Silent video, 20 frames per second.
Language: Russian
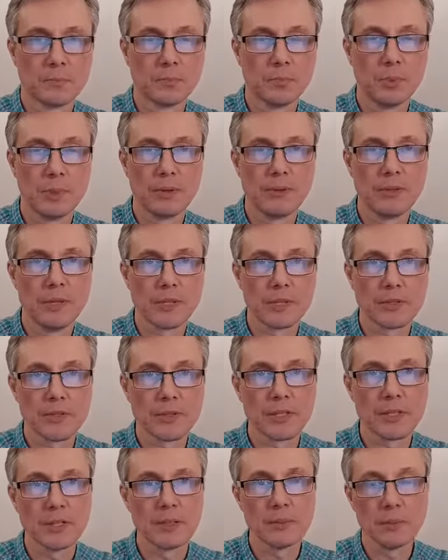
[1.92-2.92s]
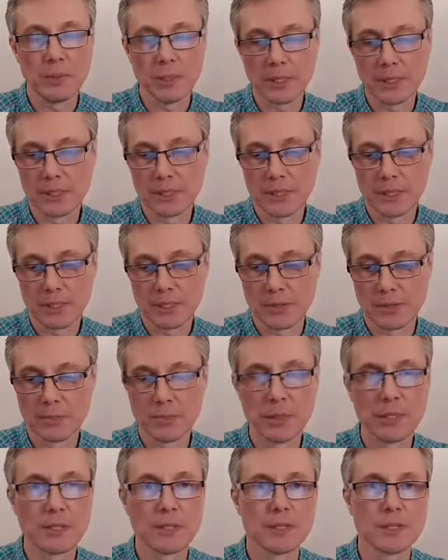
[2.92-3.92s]
Привет всем, благодать,
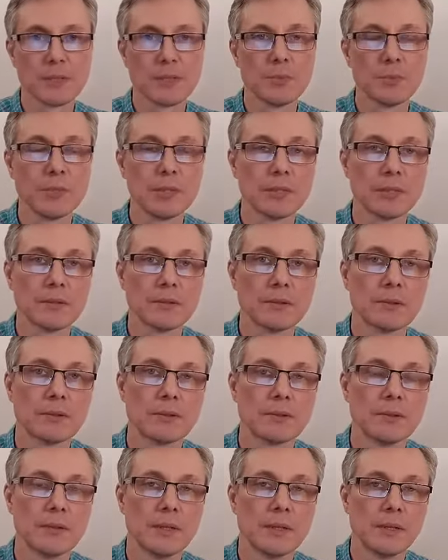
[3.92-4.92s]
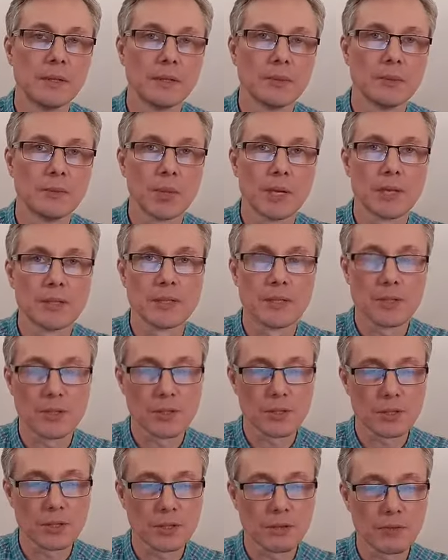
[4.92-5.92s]
милость и мир. Братья и
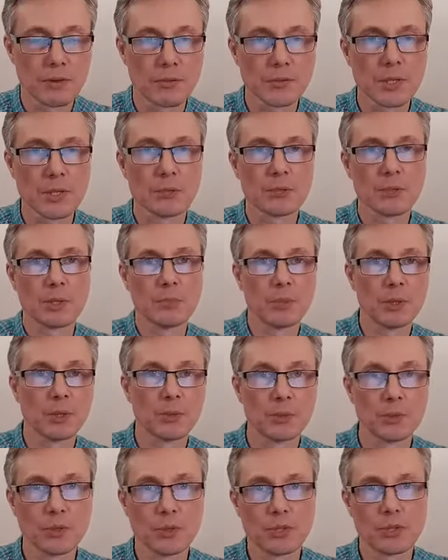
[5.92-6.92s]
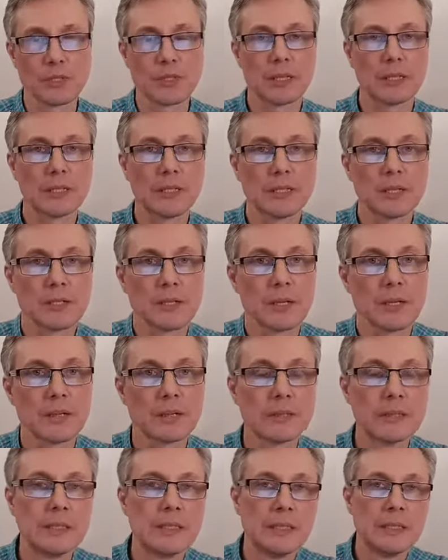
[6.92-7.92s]
сестры, вам всем да приумножится от
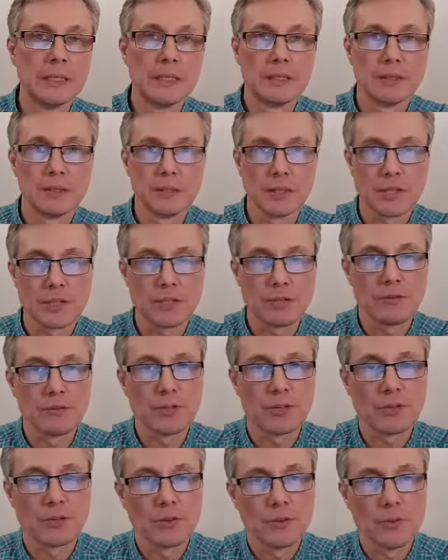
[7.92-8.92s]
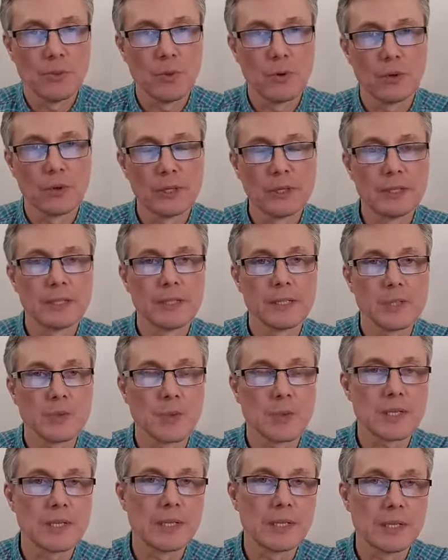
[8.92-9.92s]
лица нашего вечного Бога и
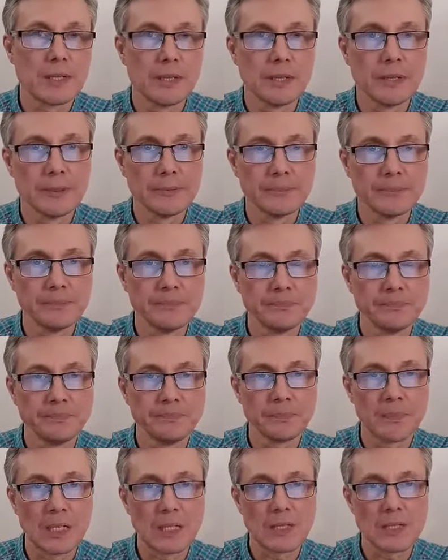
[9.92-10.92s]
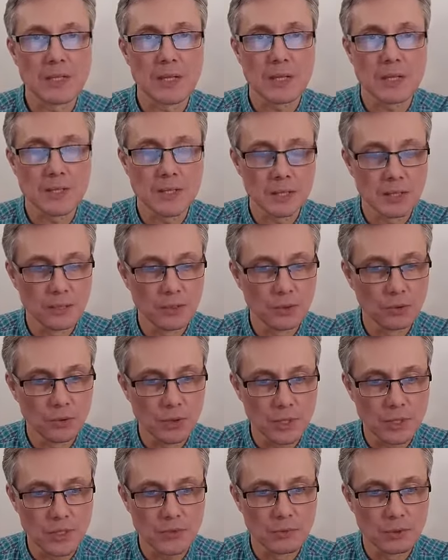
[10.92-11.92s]
Спасителя, Отца и Сына и
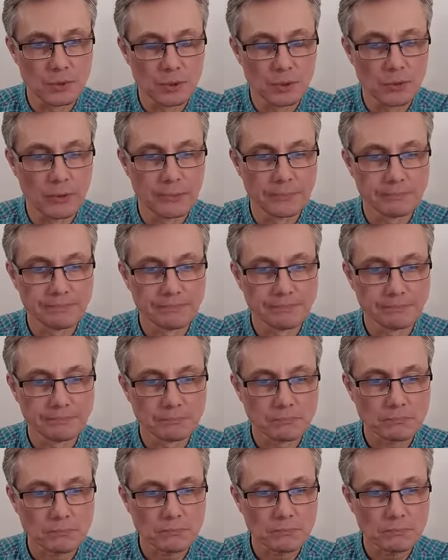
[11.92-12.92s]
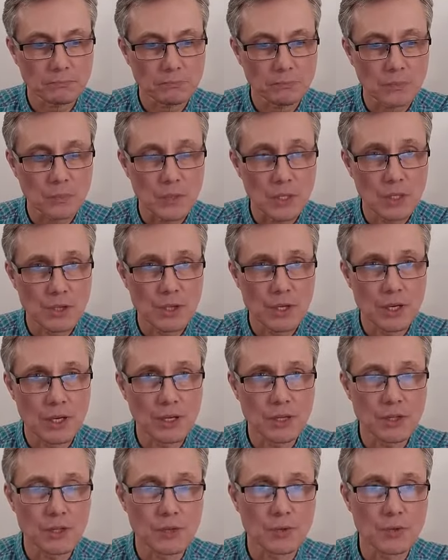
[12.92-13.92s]
Духа Святого, через
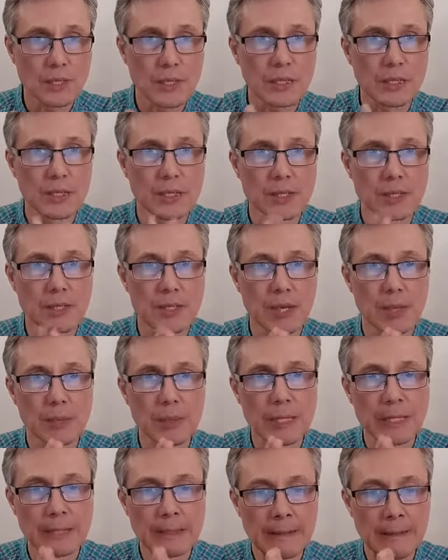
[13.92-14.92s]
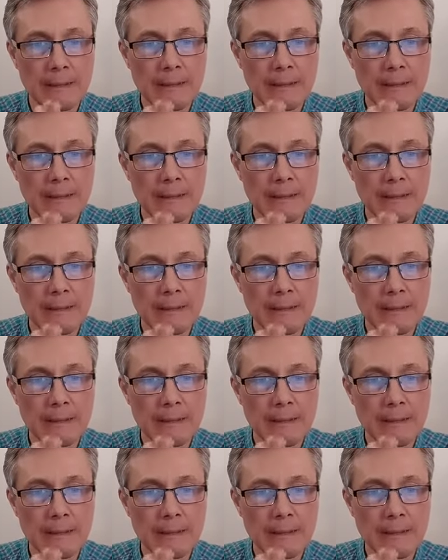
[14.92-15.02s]
Иисуса Христа. Аминь.